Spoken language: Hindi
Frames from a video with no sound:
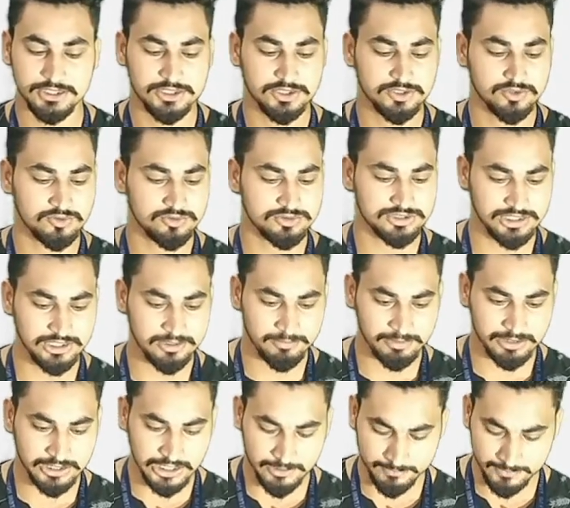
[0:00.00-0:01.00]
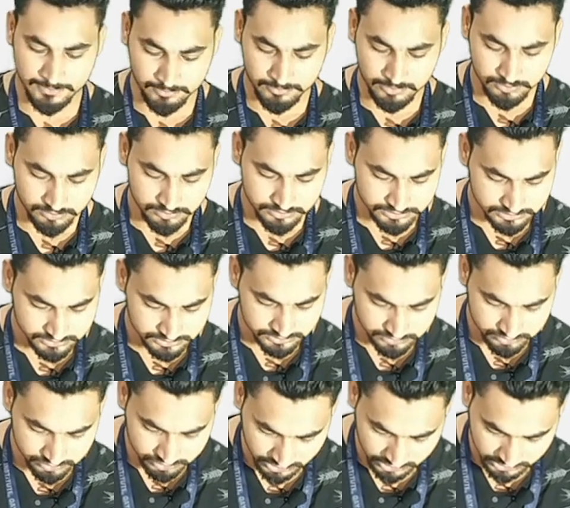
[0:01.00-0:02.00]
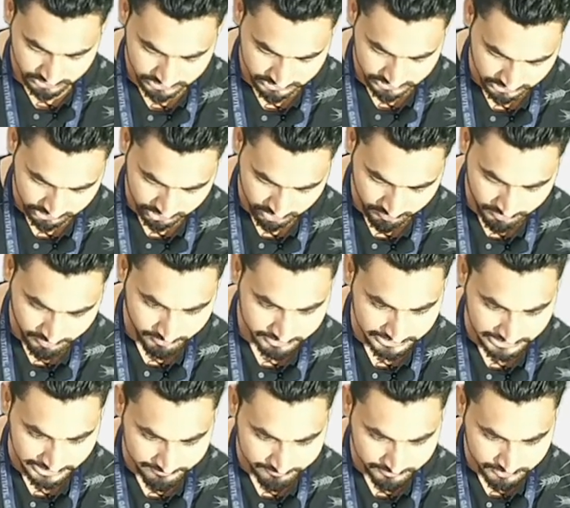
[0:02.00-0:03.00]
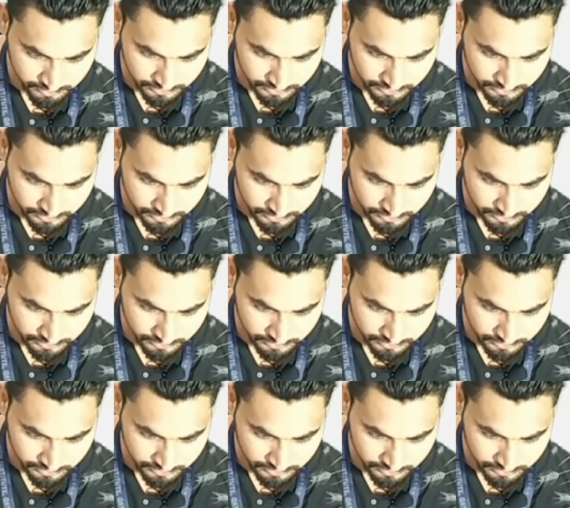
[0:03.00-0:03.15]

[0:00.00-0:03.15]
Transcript: तो चलिए मैं यहाँ पे आपको यूज़ करके दिखाता हूँ मैं बस टाइप करूँगा